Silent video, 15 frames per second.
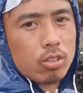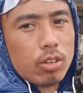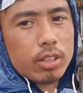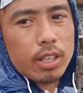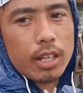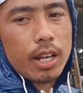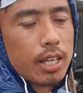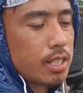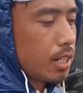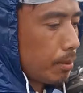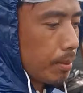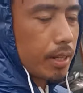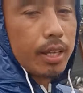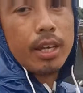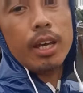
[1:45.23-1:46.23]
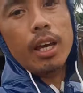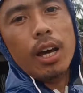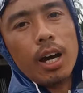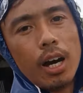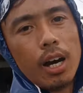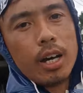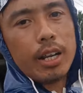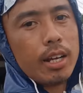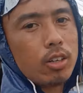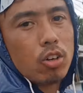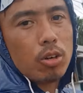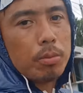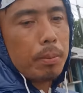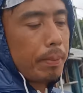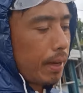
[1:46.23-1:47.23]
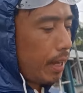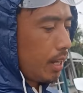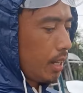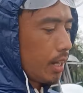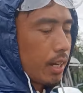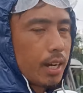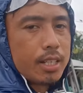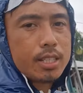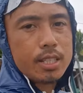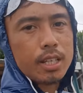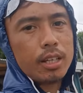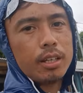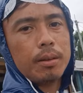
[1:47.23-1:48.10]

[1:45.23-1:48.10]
थोड़ा दे रहा है इसलिए मैंने रेनकोट भी पहन लिया गाइस